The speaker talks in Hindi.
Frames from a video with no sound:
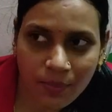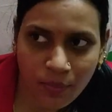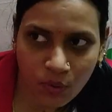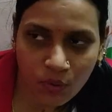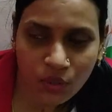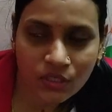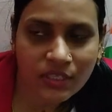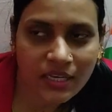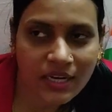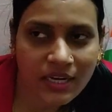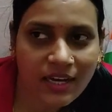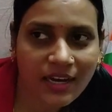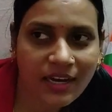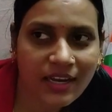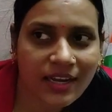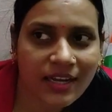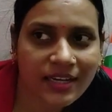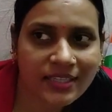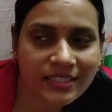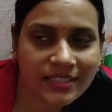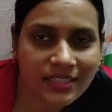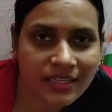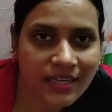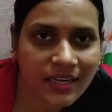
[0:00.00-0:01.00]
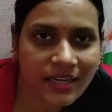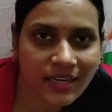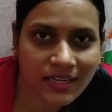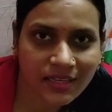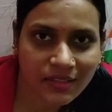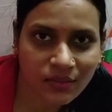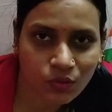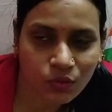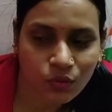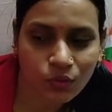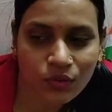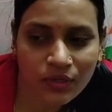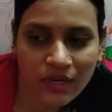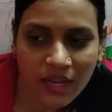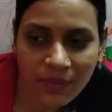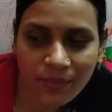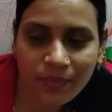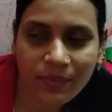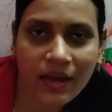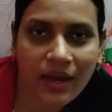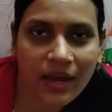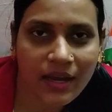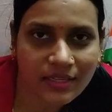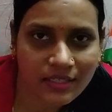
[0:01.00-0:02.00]
का बहुत सारे कलेक्शन है लेकिन दो
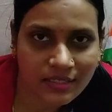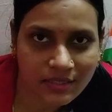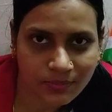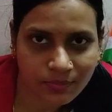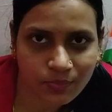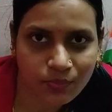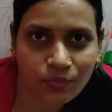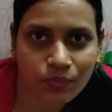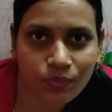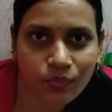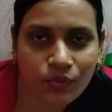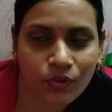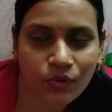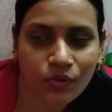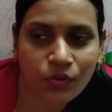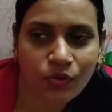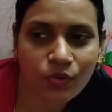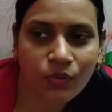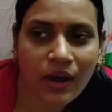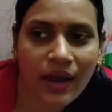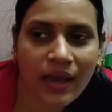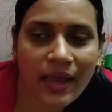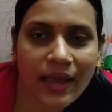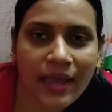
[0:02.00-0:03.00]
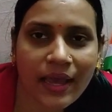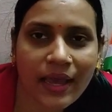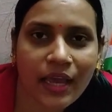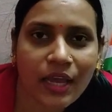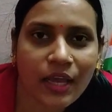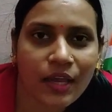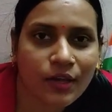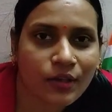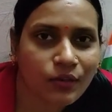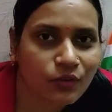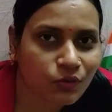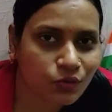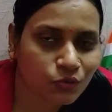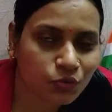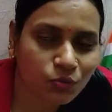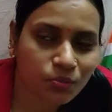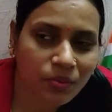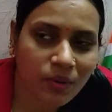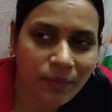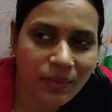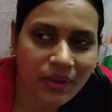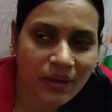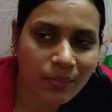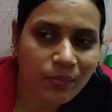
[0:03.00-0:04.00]
टाइप का आज फूल हुआ है तो
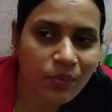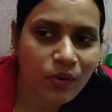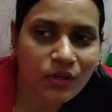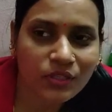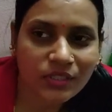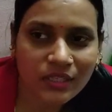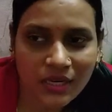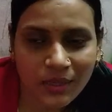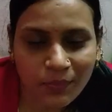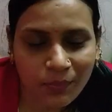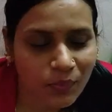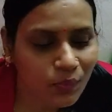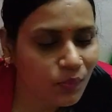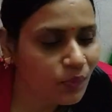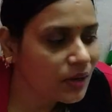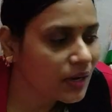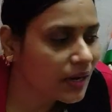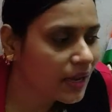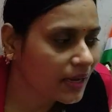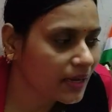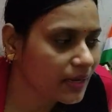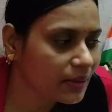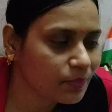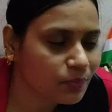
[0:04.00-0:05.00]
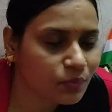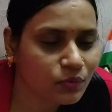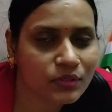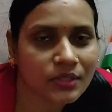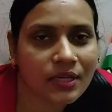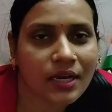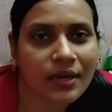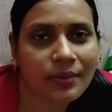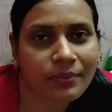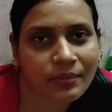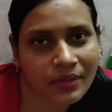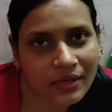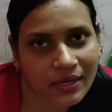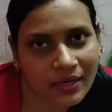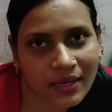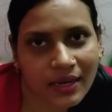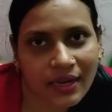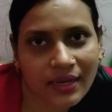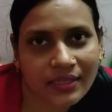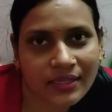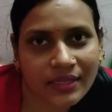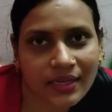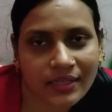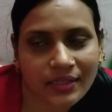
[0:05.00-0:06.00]
सुबह मैंने बहुत सारे फूल ला के पूजा में
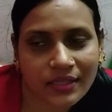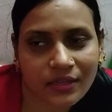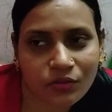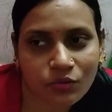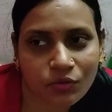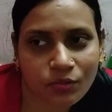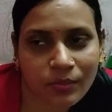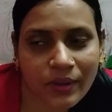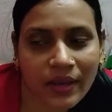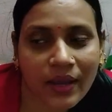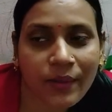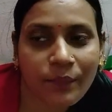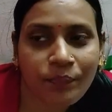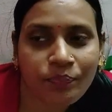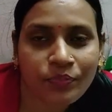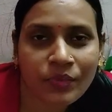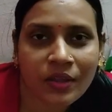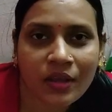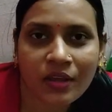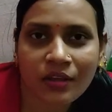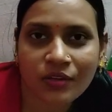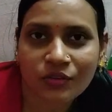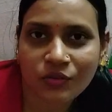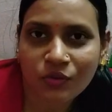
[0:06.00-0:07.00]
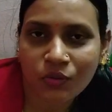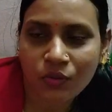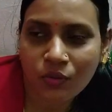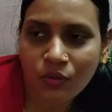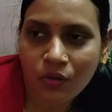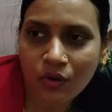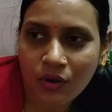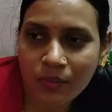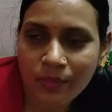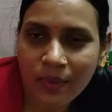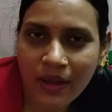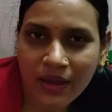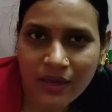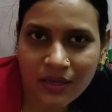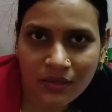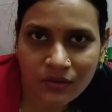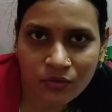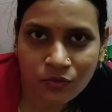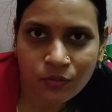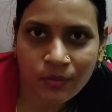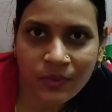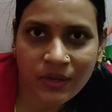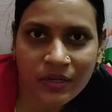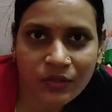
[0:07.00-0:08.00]
लगा दिया था सुबह तो और बाकी
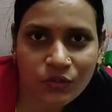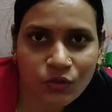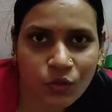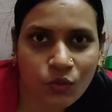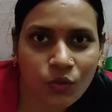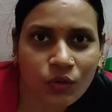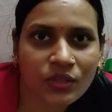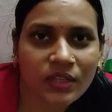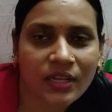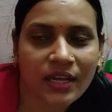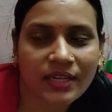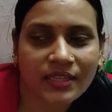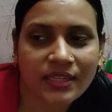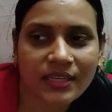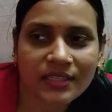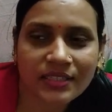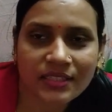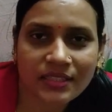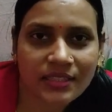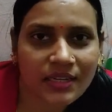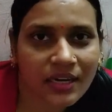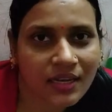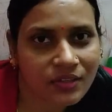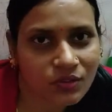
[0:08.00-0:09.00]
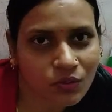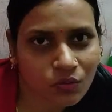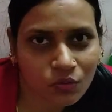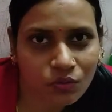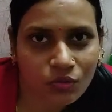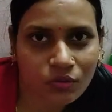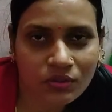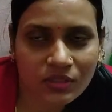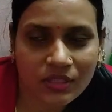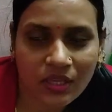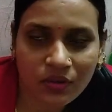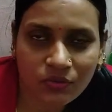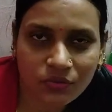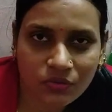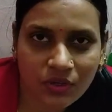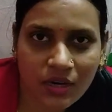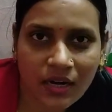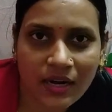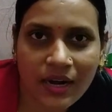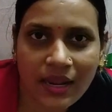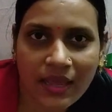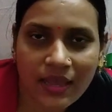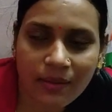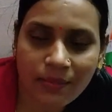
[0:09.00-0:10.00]
जो मैंने छोड़ दिया था जितना ज़रूरत था
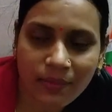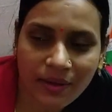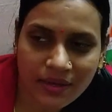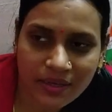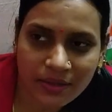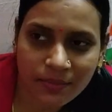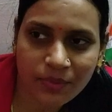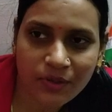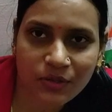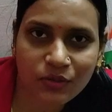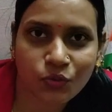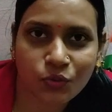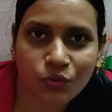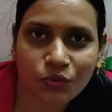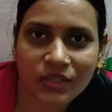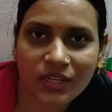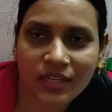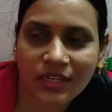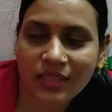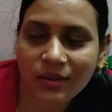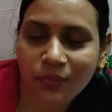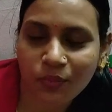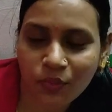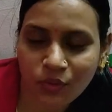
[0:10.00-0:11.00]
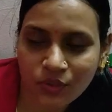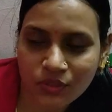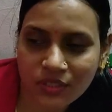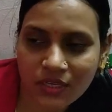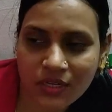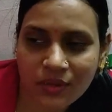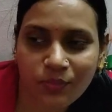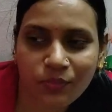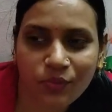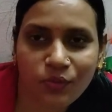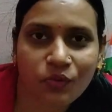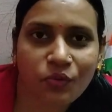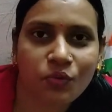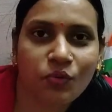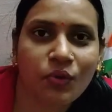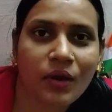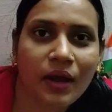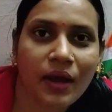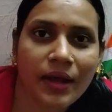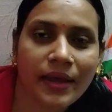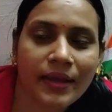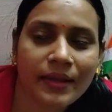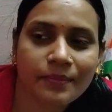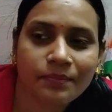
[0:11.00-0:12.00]
उतना लाया बाकी मैंने छोड़ दिया था बहुत सारे फूल
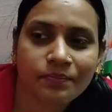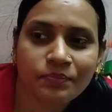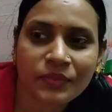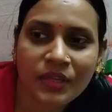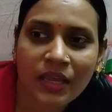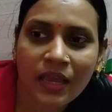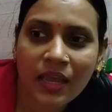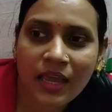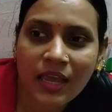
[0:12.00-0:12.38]
हुआ है